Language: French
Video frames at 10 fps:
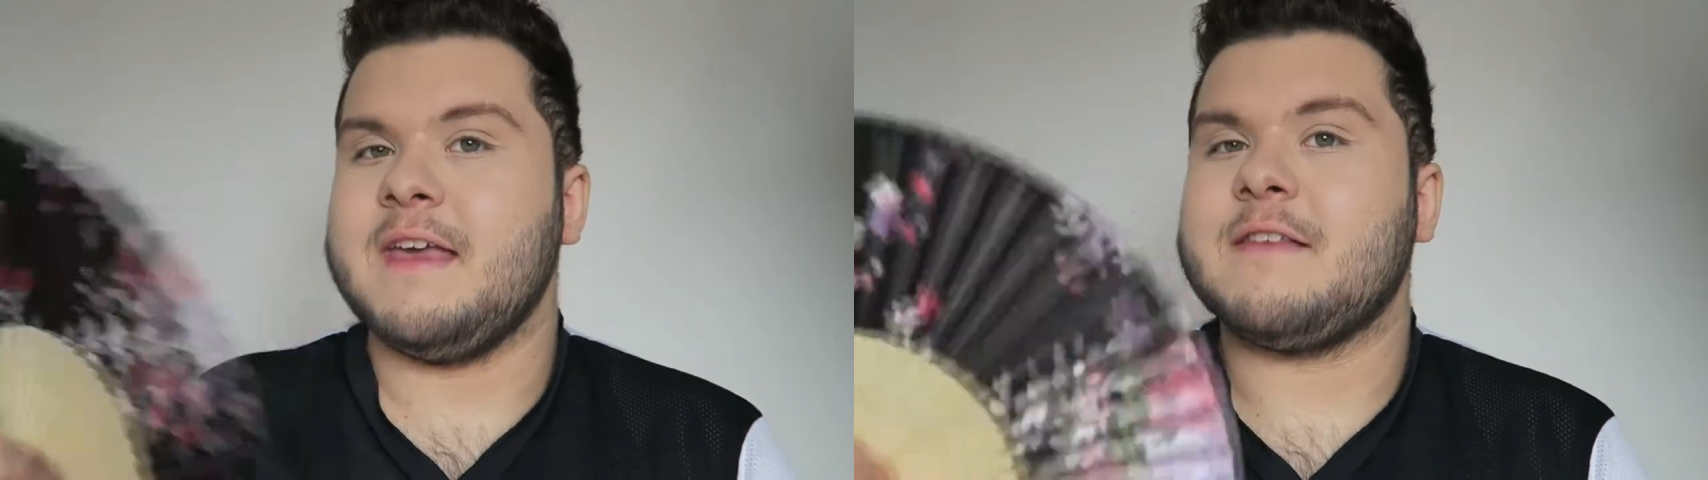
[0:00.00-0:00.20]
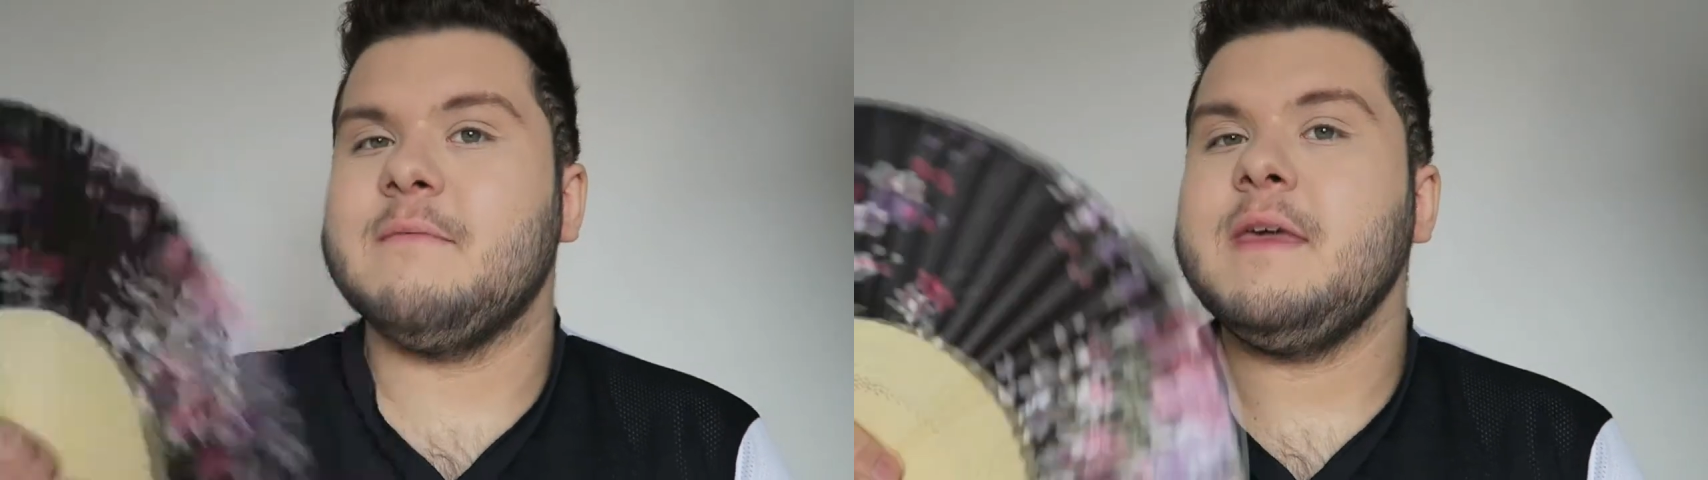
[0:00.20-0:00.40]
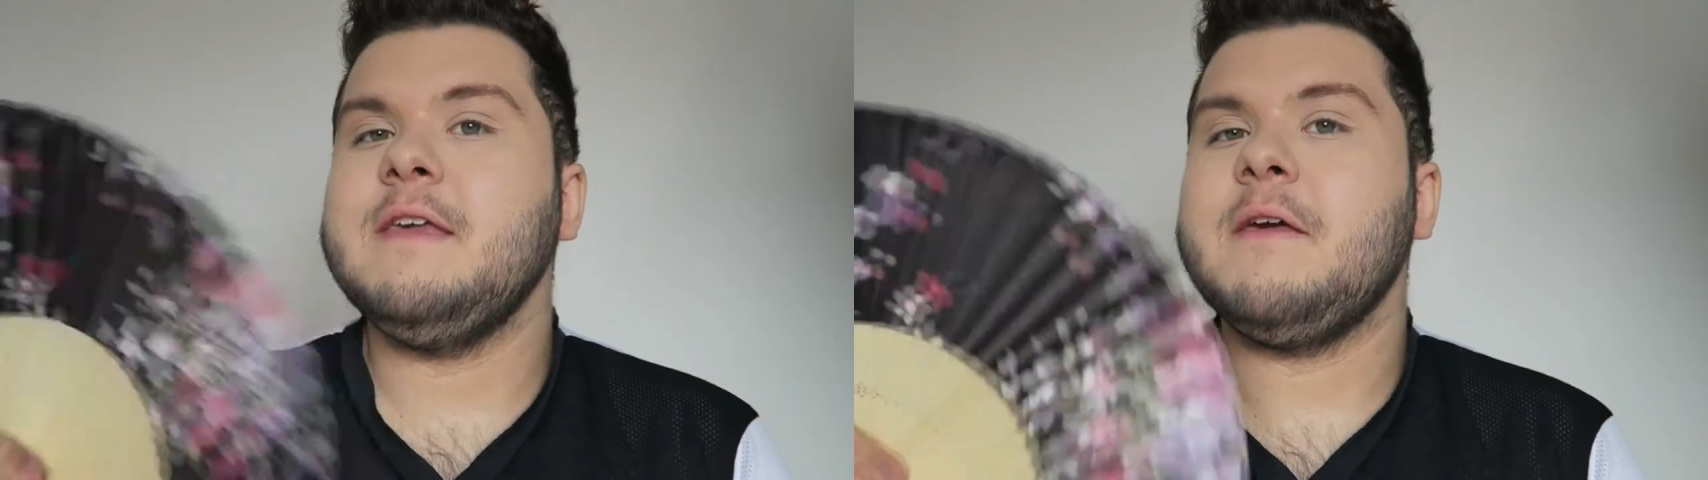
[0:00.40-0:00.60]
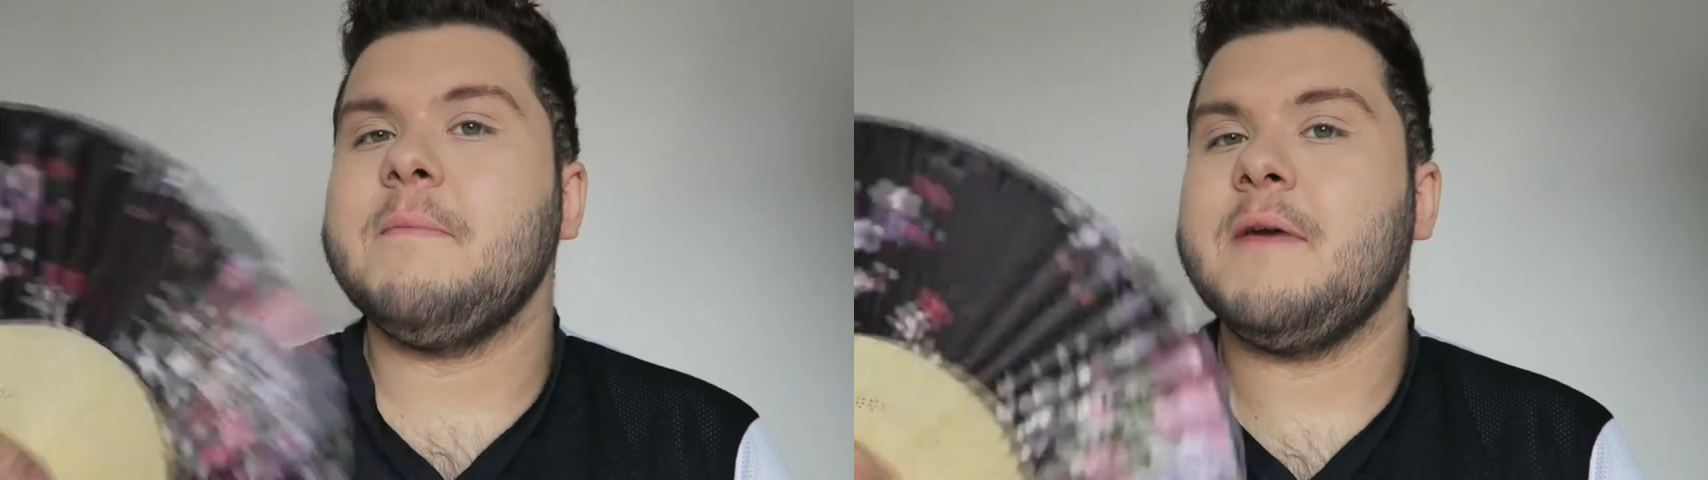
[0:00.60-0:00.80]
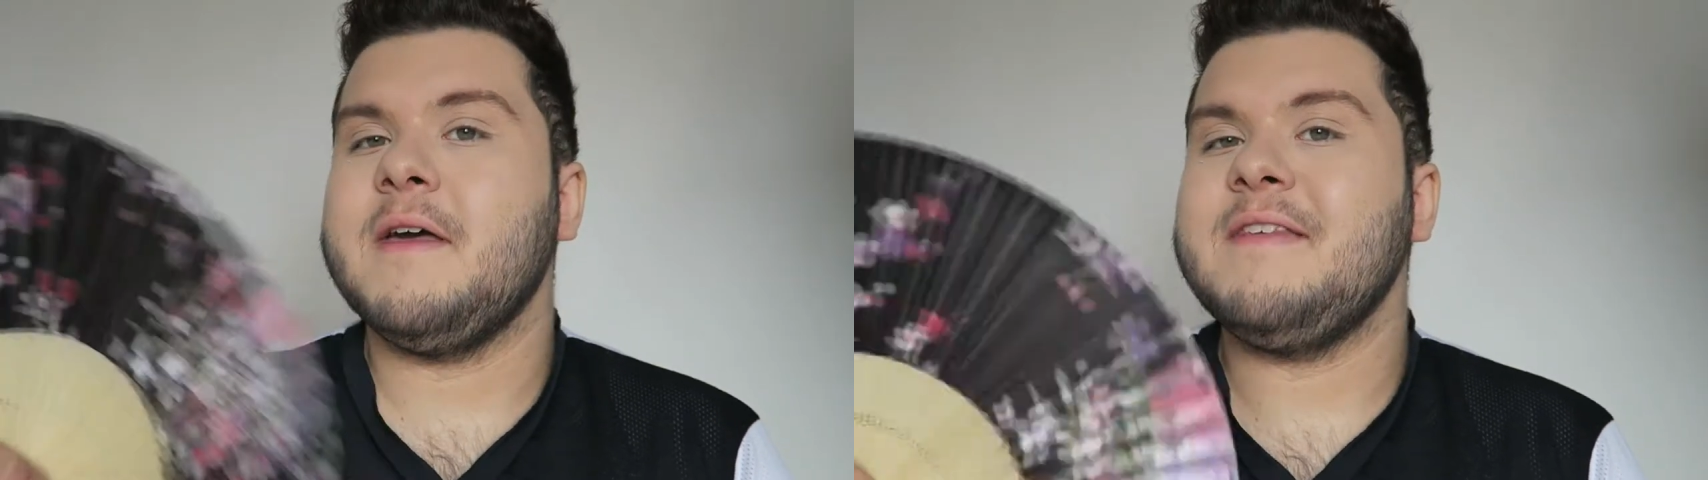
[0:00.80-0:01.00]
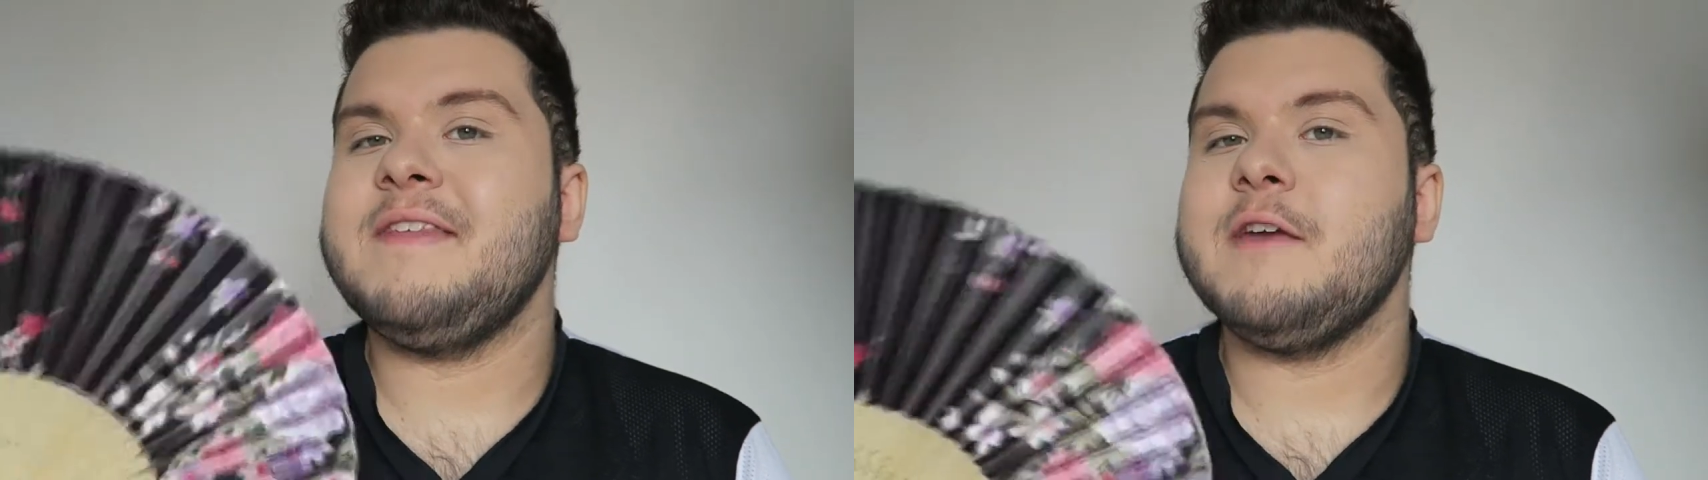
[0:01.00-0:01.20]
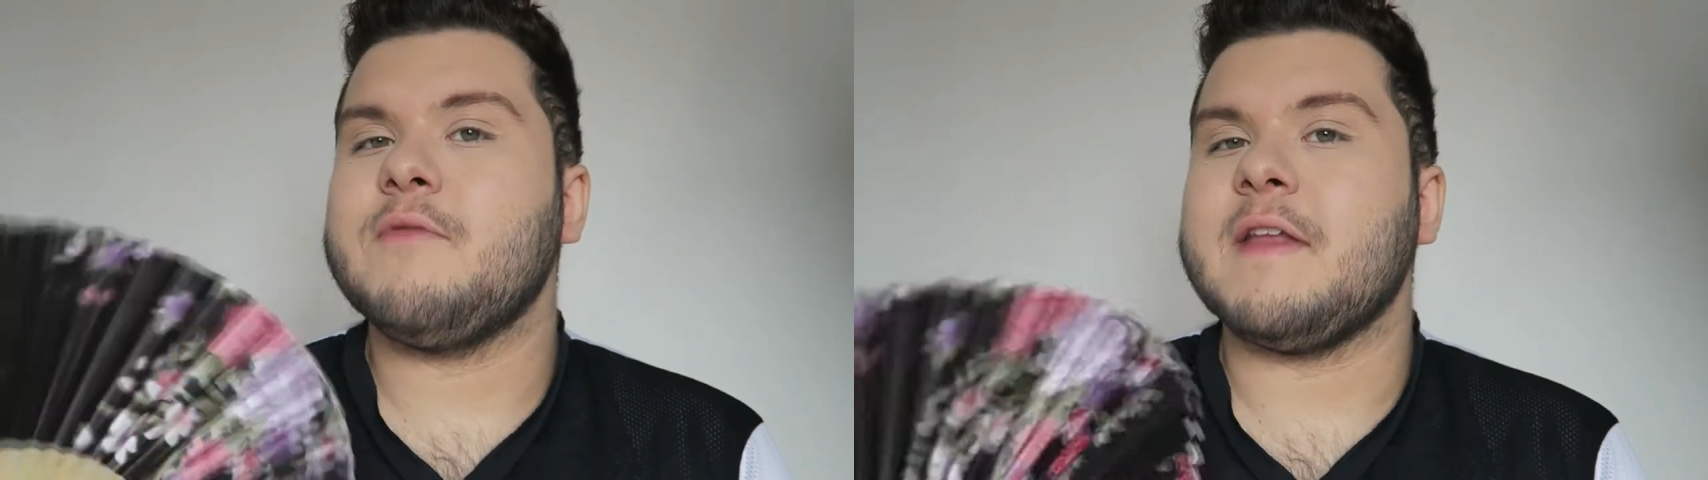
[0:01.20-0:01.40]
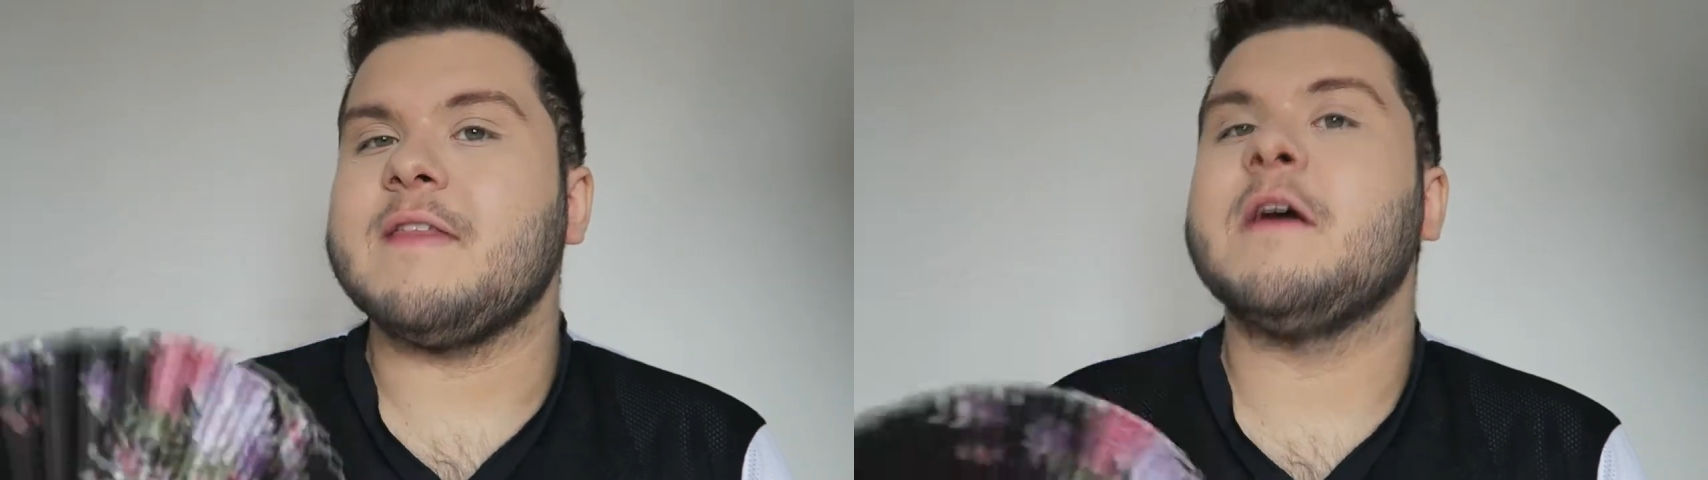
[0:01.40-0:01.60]
is Makeup
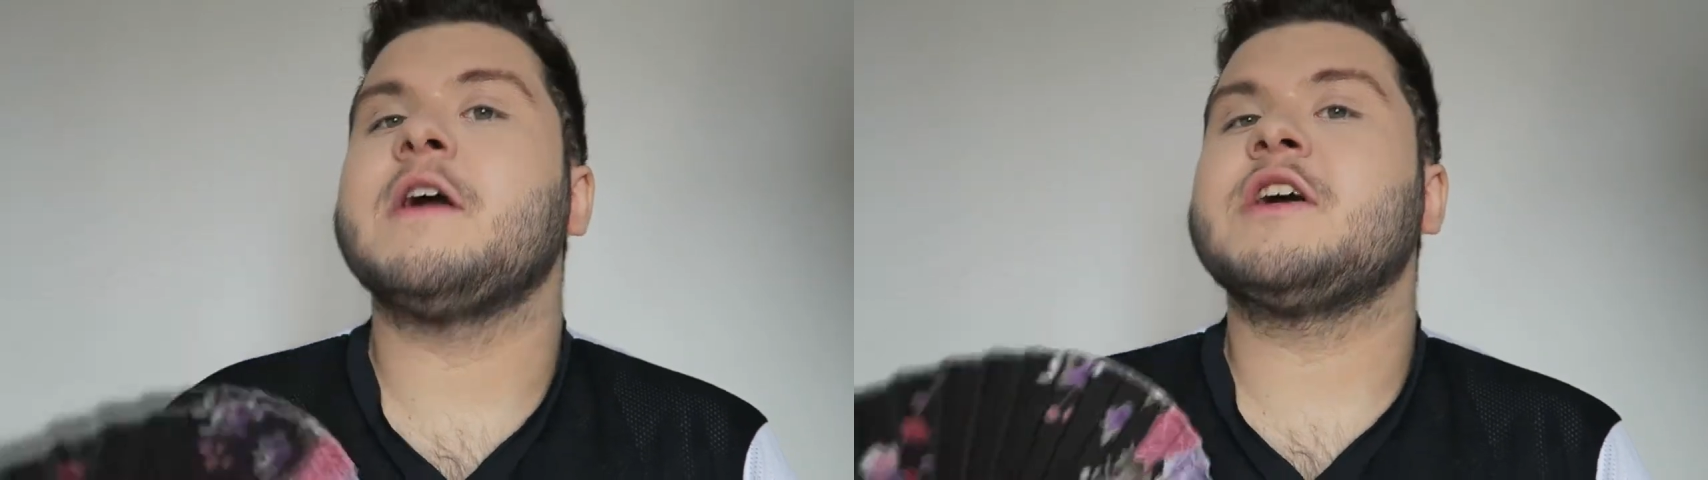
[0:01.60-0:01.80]
Secret.